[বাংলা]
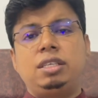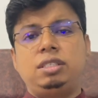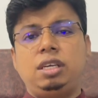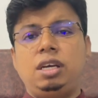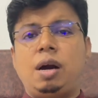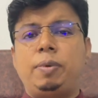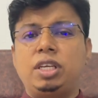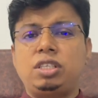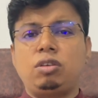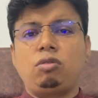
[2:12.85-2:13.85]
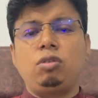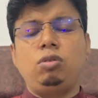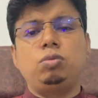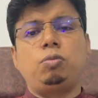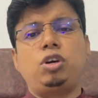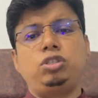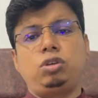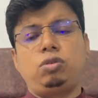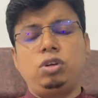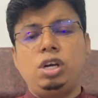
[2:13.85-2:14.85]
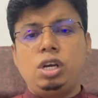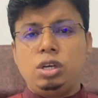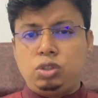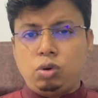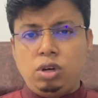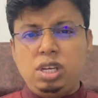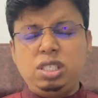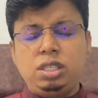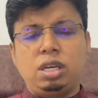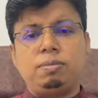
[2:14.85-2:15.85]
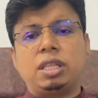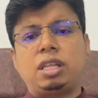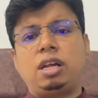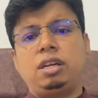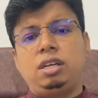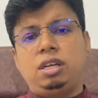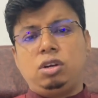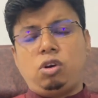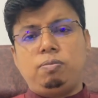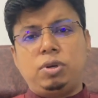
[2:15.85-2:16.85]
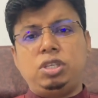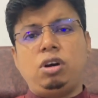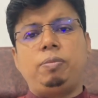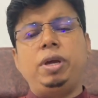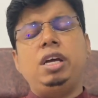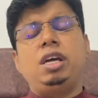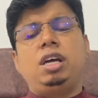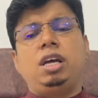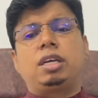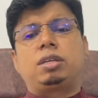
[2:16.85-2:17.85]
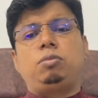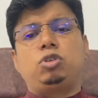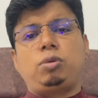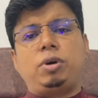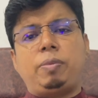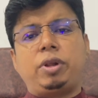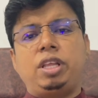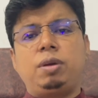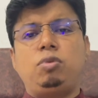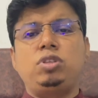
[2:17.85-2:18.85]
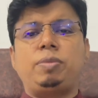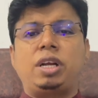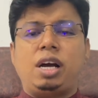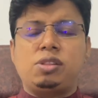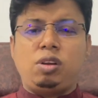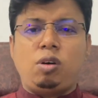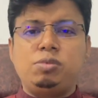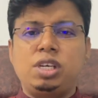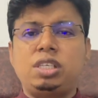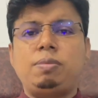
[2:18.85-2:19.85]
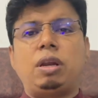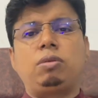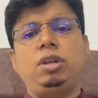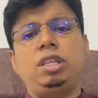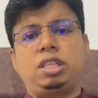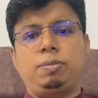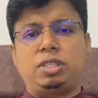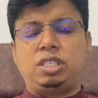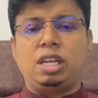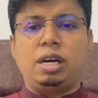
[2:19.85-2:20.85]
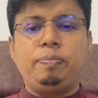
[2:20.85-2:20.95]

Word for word: যে আমাদের সাধারণত বয়স যখন চল্লিশ কিংবা তার কম বেশি হবে একটা সময় আমরা দেখব যে আমরা কাছের অবজেক্টটা ভালো করে দেখতে পাচ্ছি না